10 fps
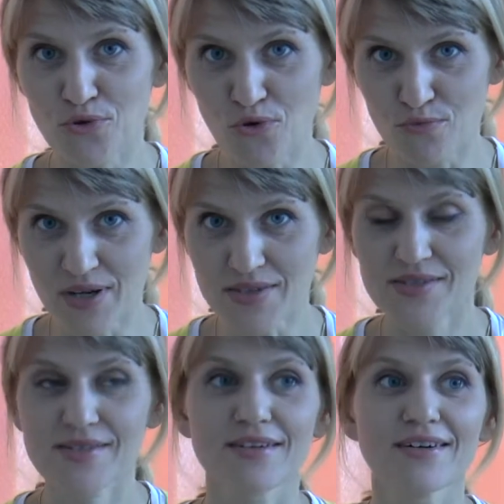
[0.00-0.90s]

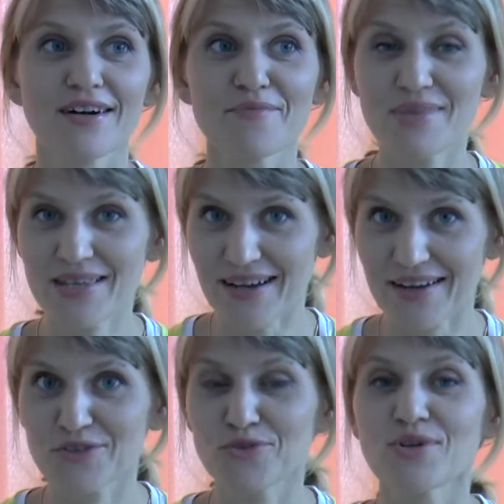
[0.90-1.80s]
образ э,
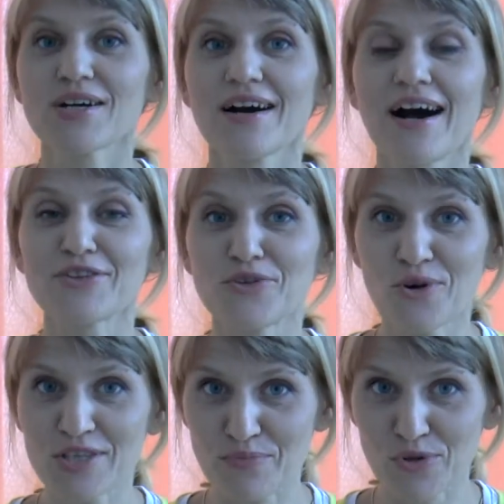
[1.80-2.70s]
мира, только одно
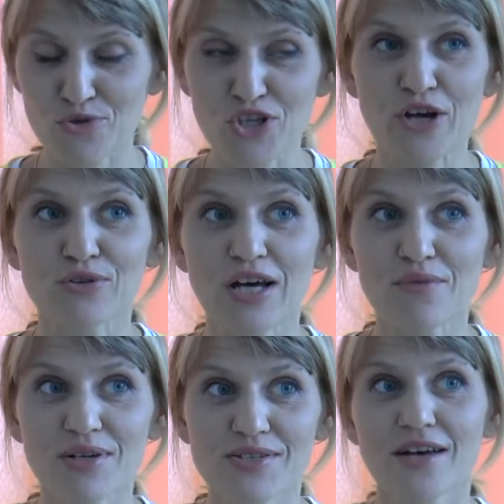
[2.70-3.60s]
они поручают
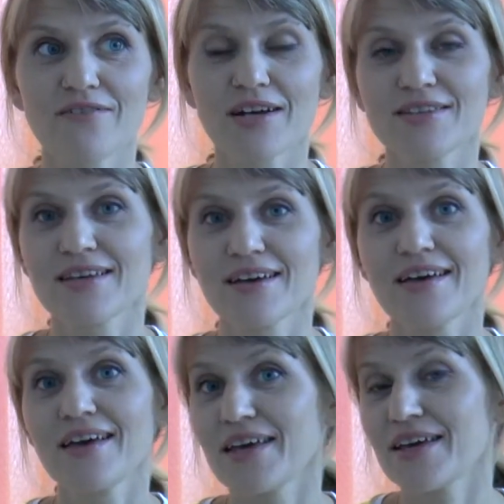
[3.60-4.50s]
образование.
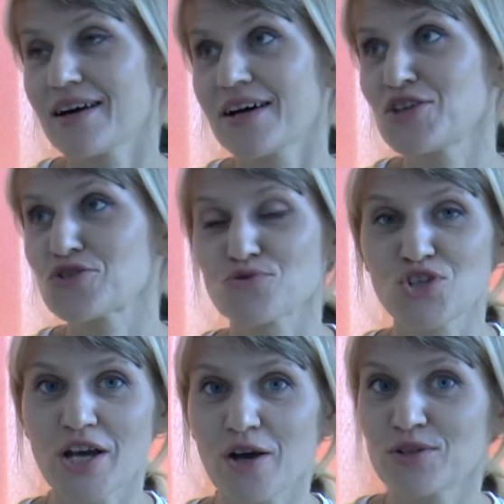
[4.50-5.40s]
они
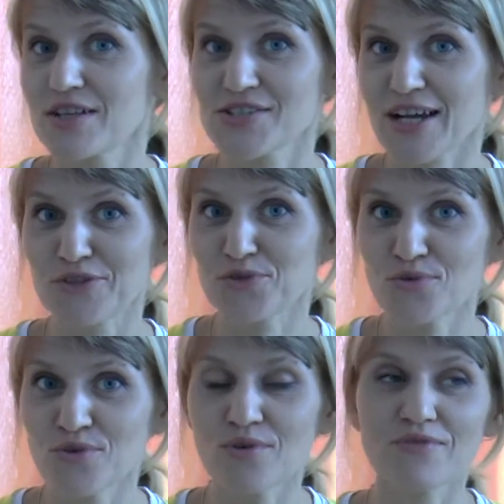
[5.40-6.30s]
изучают
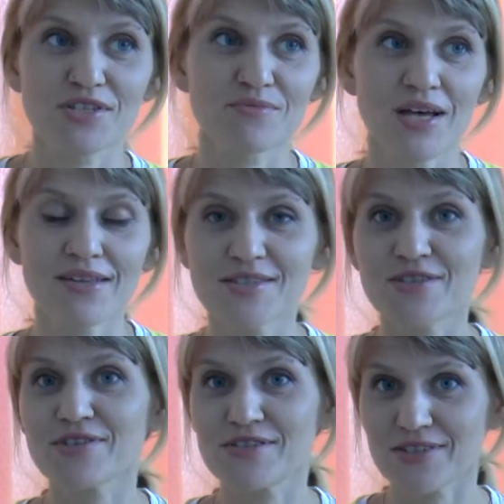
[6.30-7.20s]
литературу
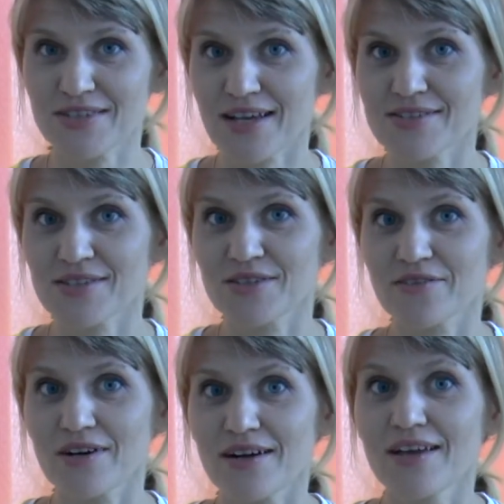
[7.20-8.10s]

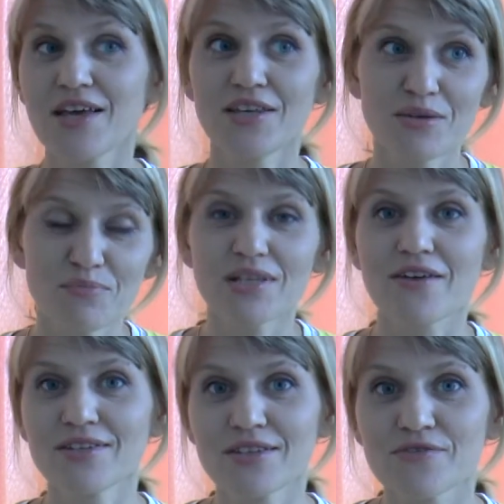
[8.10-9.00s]
18-19 и
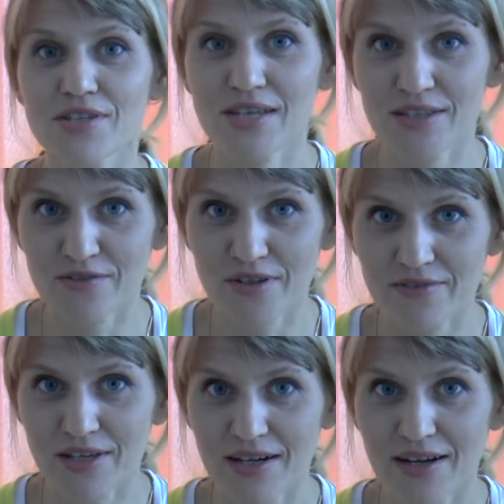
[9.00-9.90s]
половины 20
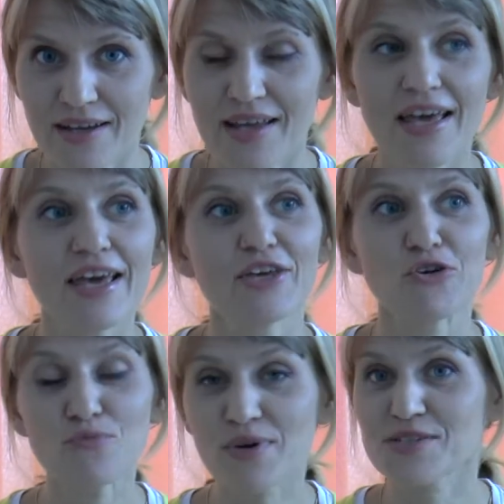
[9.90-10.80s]
века. И
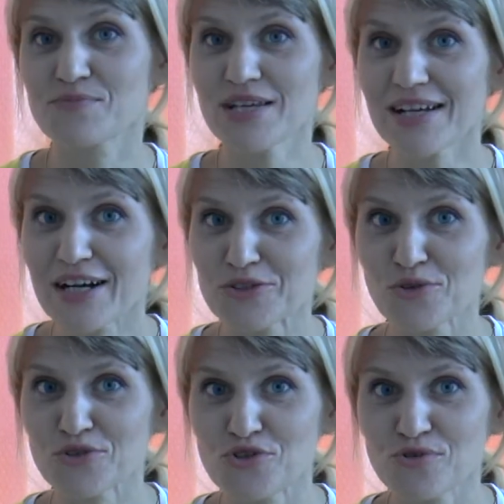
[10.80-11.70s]
образ мира,
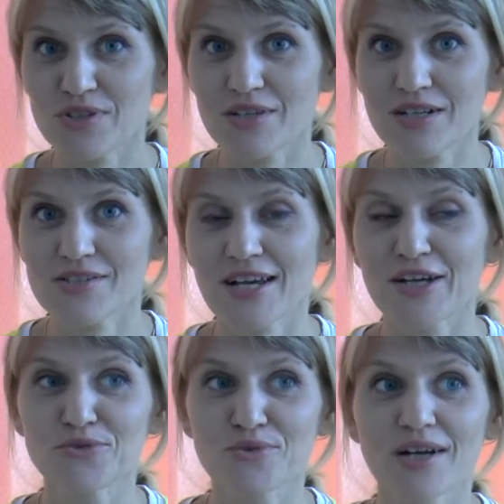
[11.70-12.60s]
который несет эта
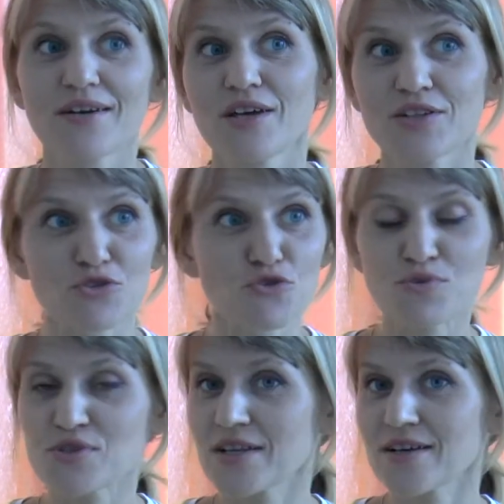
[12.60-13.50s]
литература, это,
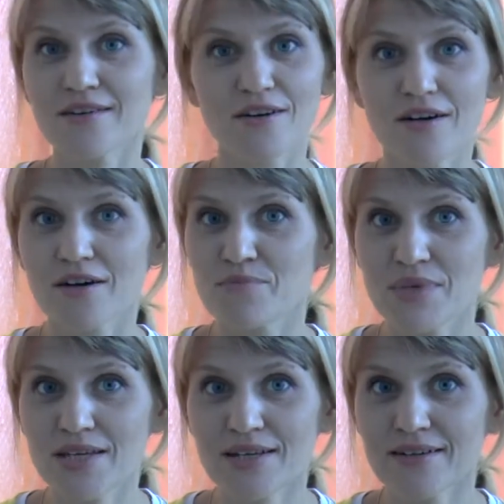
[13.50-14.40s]
собственно, э,
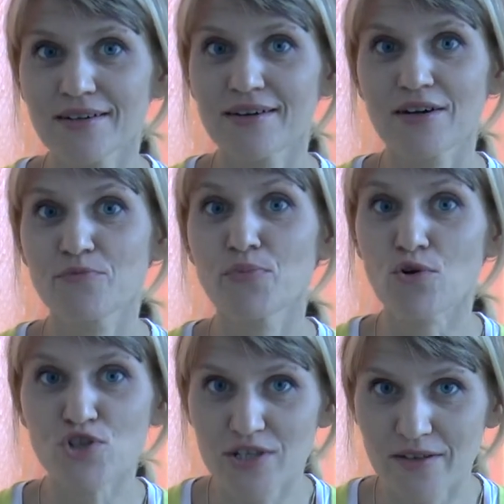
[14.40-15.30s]
мир
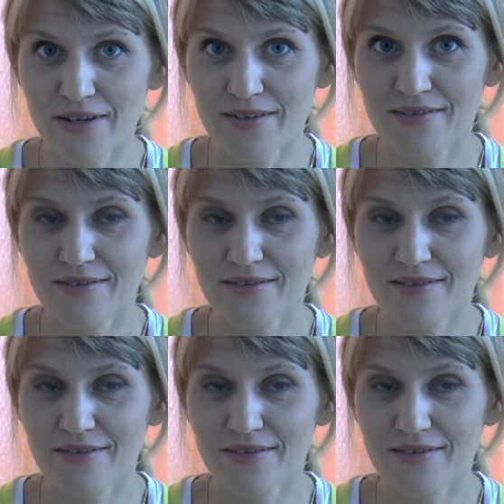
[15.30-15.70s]
прошлого.